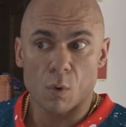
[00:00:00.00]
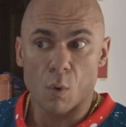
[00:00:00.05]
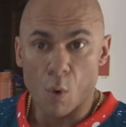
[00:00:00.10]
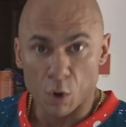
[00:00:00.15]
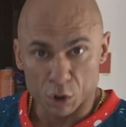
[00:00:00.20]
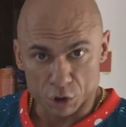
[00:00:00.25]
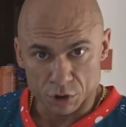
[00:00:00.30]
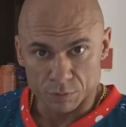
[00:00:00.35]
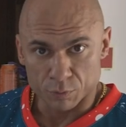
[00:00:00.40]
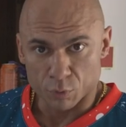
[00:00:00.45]

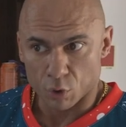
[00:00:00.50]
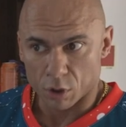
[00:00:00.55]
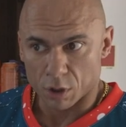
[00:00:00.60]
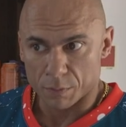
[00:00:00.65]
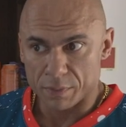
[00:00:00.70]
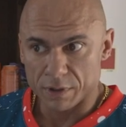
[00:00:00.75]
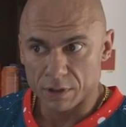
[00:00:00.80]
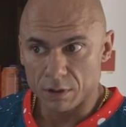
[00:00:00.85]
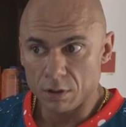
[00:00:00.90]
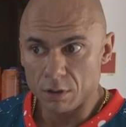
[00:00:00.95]
очень много
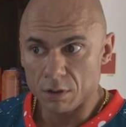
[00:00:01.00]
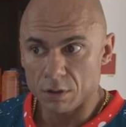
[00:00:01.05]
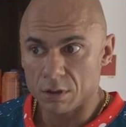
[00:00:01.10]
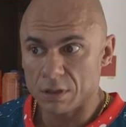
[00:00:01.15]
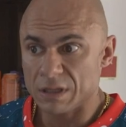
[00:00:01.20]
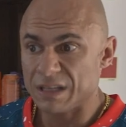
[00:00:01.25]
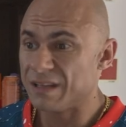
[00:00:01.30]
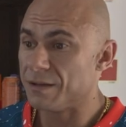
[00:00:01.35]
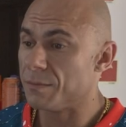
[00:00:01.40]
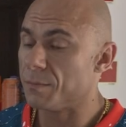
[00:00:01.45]
пил,
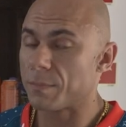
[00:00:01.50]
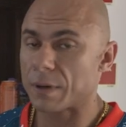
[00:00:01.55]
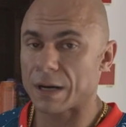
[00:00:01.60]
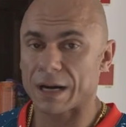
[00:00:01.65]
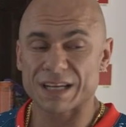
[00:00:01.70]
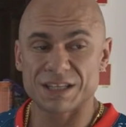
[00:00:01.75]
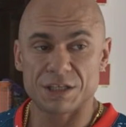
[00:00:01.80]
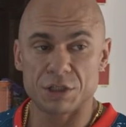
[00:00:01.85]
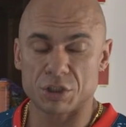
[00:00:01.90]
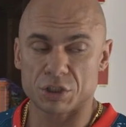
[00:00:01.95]

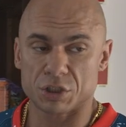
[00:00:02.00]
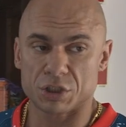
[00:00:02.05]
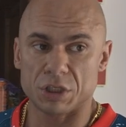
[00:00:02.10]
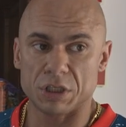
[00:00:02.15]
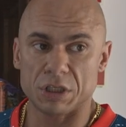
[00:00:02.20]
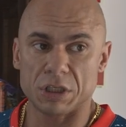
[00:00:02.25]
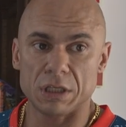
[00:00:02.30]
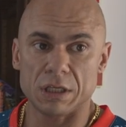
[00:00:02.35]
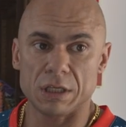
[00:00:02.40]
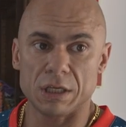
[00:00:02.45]
практически
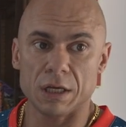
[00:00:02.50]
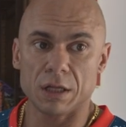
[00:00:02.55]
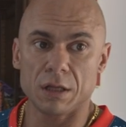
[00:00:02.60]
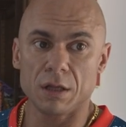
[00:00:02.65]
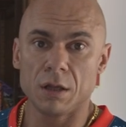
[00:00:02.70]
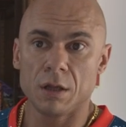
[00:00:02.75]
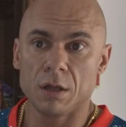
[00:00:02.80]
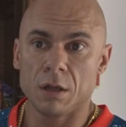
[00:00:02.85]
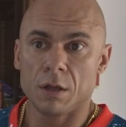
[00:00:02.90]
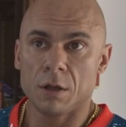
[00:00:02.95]
не
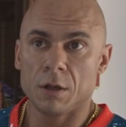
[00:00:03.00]
ел,